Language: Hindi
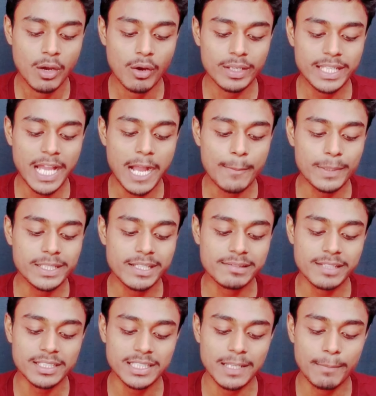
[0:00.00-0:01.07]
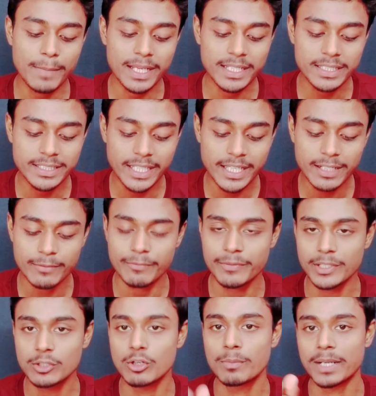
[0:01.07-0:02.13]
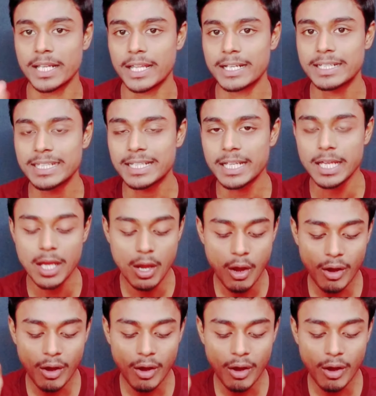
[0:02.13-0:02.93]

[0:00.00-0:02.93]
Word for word: और यहाँ पर देख सकते हैं मैंने ये एक वीडियो बनाया ठीक है